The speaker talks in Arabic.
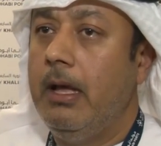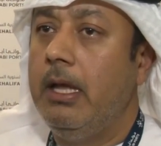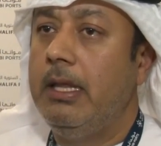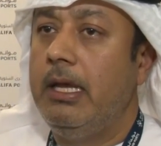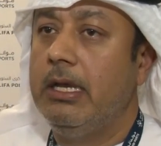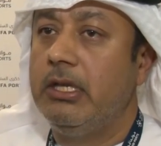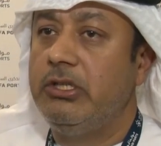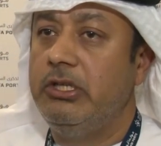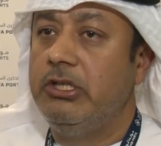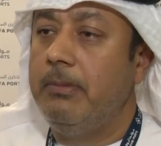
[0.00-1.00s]
هذا
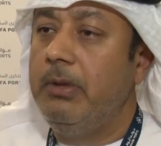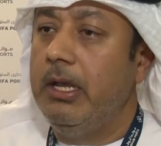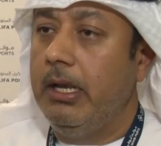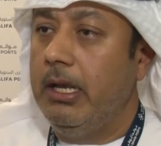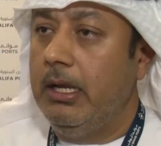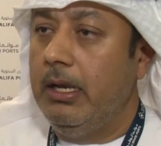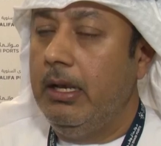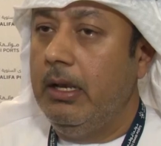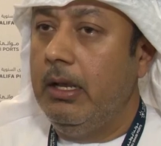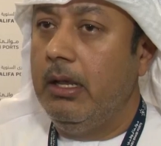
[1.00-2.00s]
عكس ايجابيا على
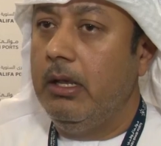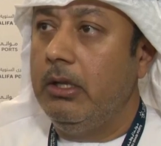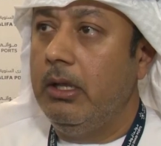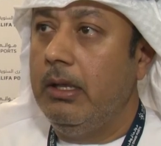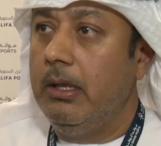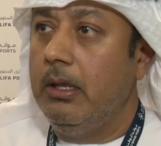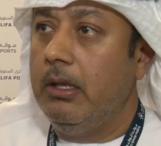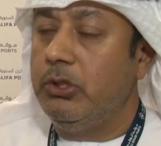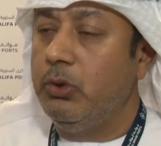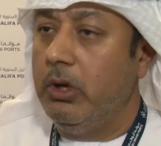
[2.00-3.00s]

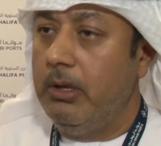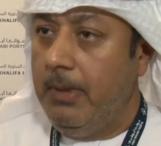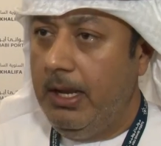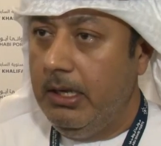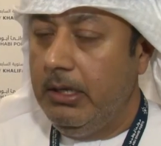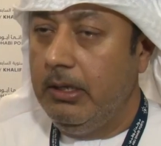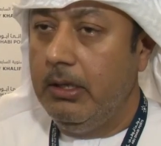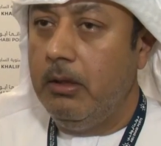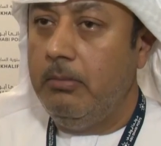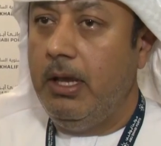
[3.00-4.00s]
السوق المحلي
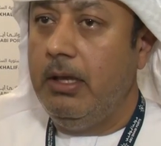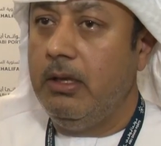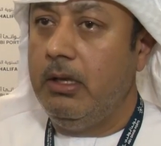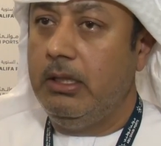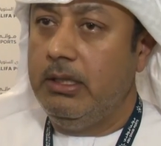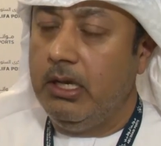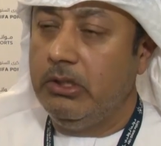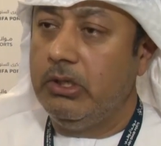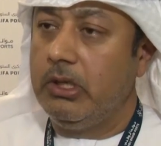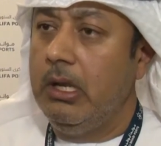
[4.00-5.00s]
بحيث ان
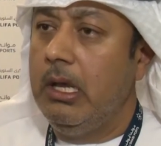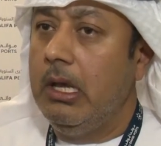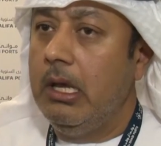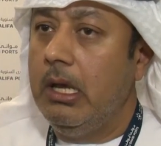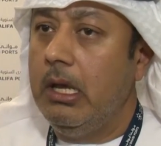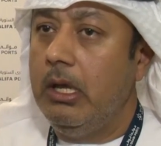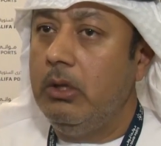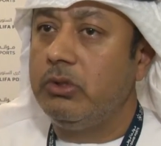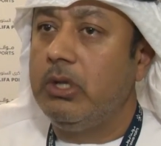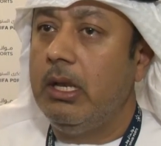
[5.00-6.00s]
التاجر آه،
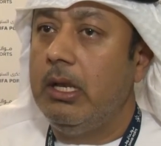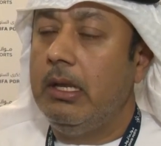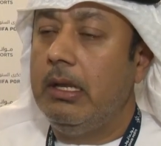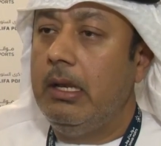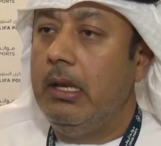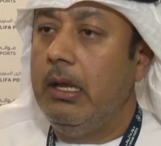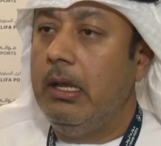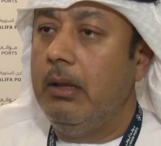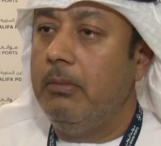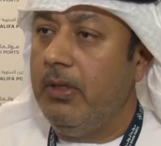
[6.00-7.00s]
يوصل
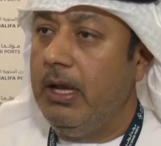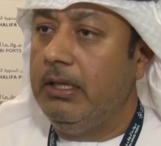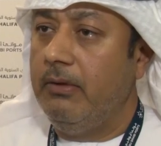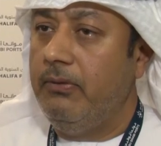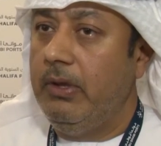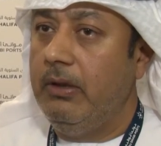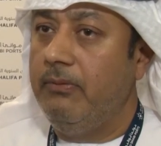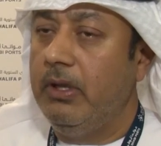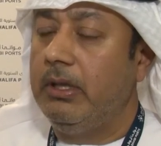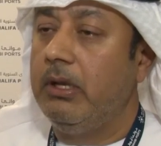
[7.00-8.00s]
آه، بضاعته في
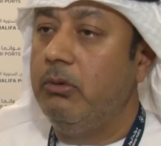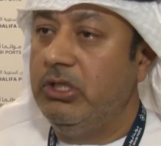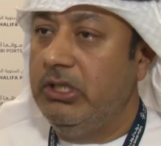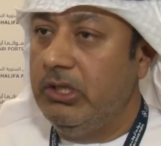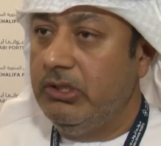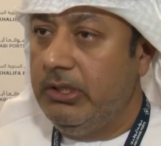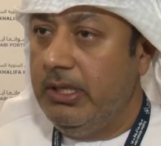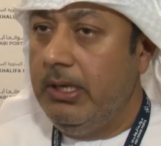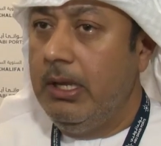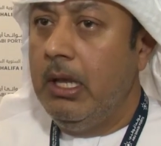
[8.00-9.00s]
فترة وجيزة
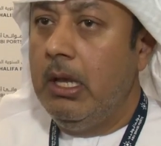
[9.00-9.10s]
جدا